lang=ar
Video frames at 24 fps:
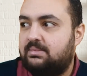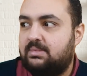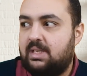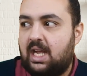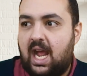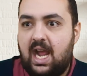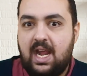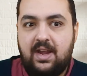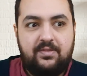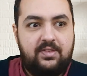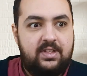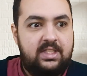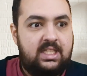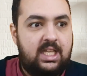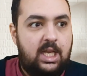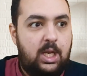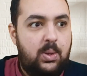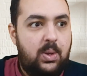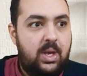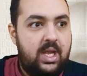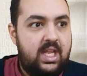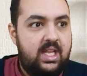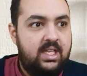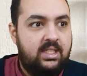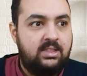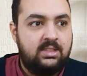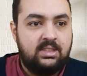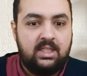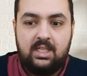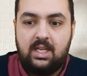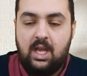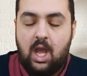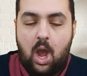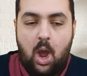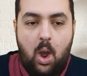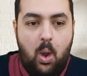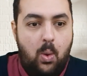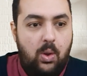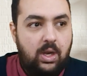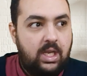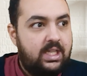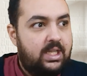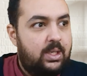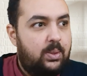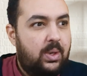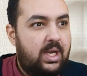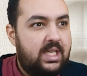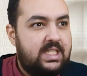عارف انت اللي هو ايه هو انا
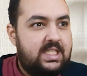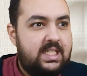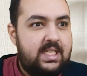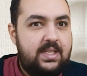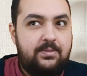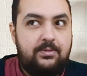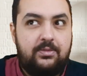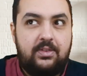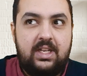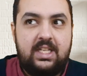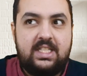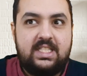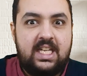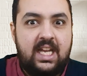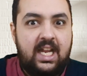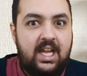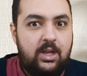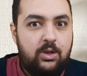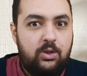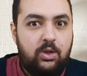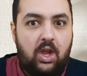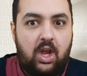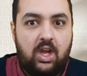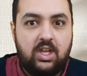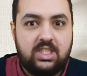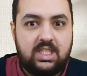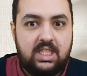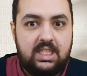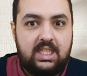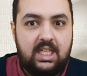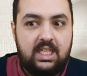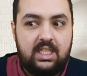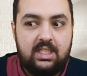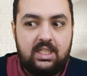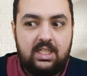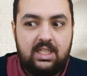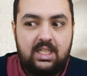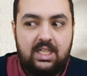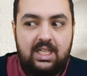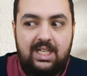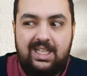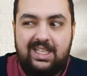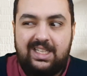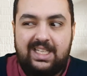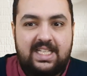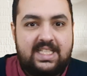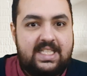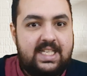دلوقتي في السيناريو اللي حاصل ده
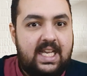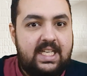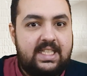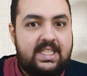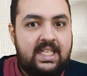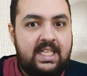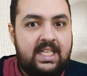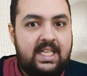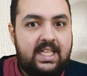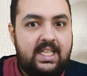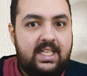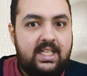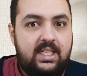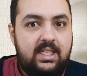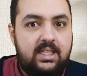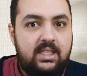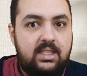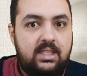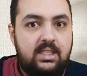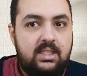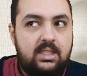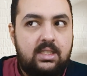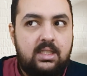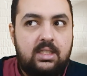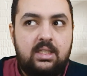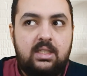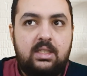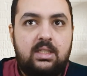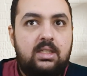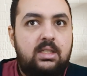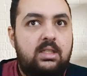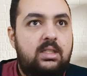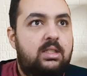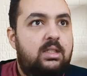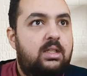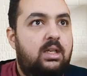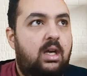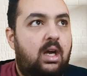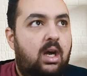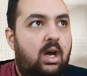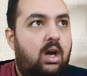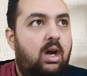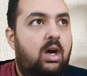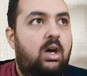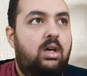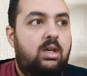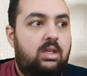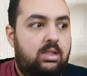نتيجه اللي ايه
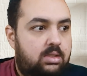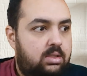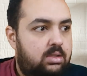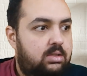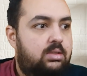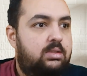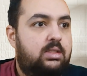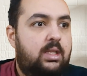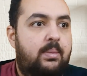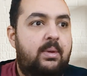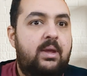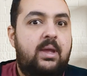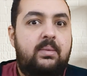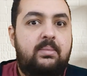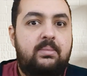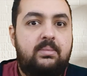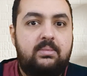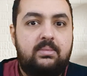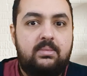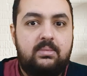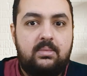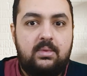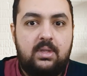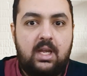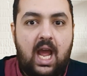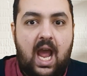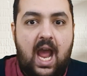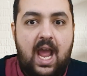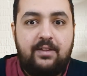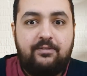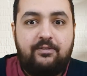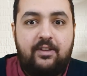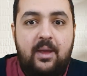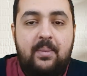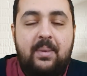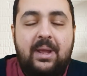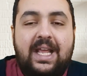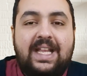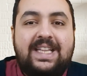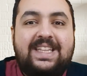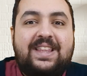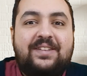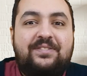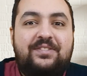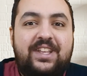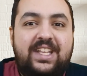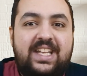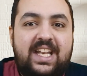اه تمام هيفهمك انت
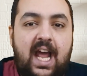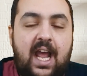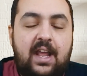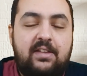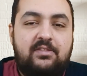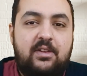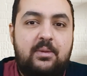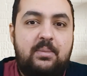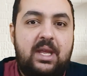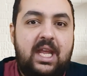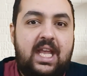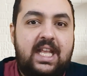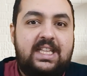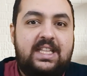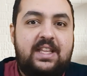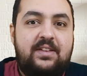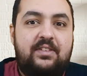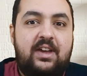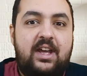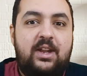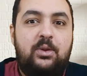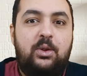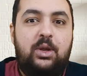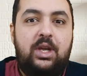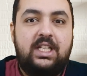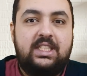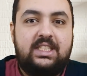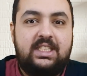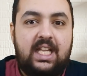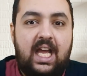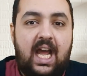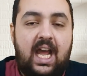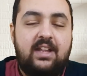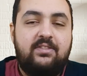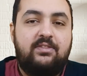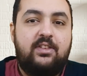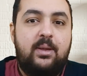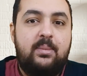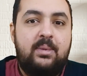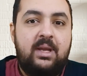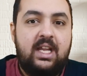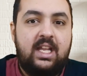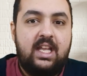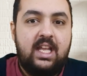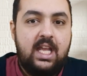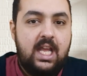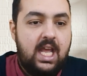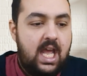فين هيفهمك انت في انهي حته هيفهمك
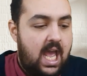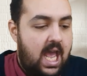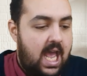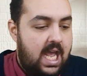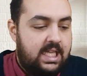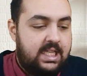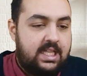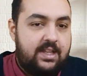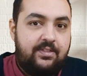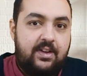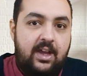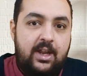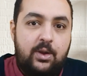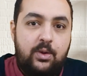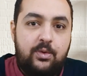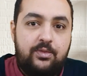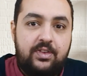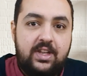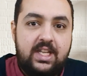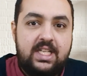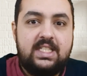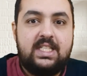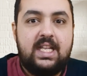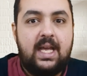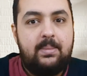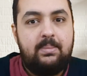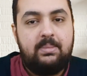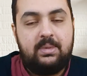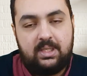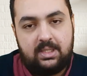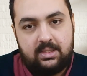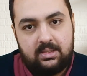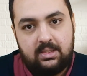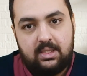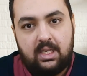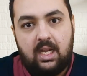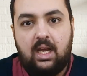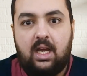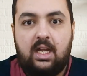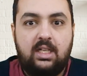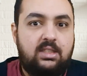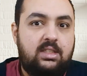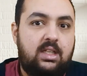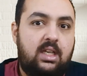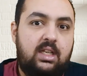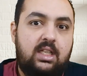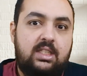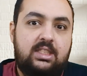انت في انهي فيز قبل لا
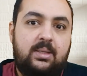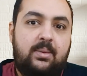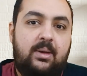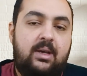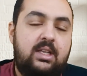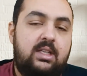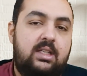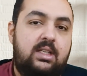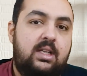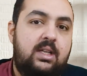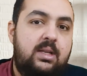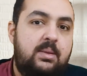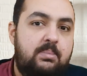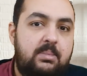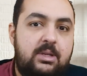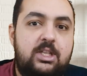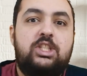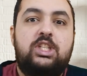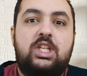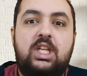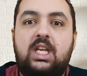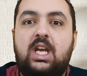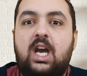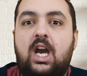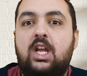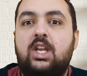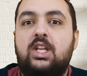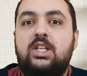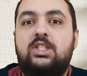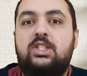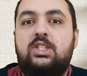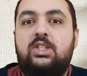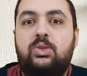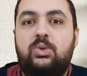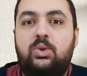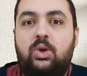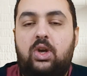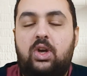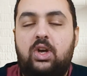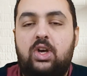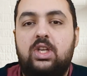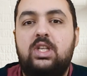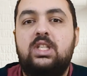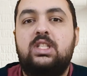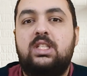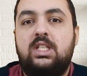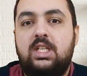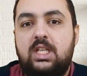قدر الله طبعا مشاك خلاص تروح
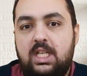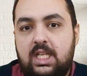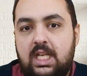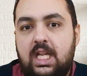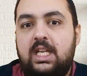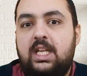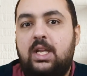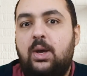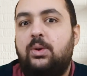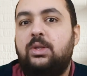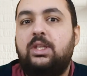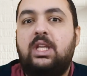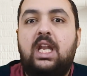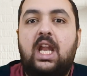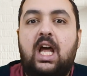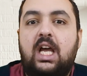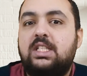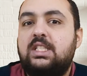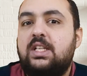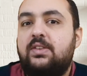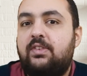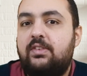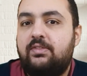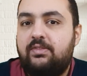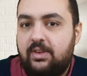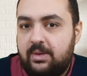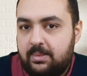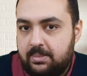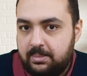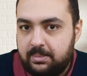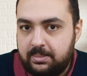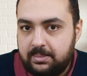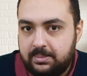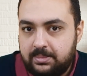خالص لان هو ده اللي حصل في الفيلم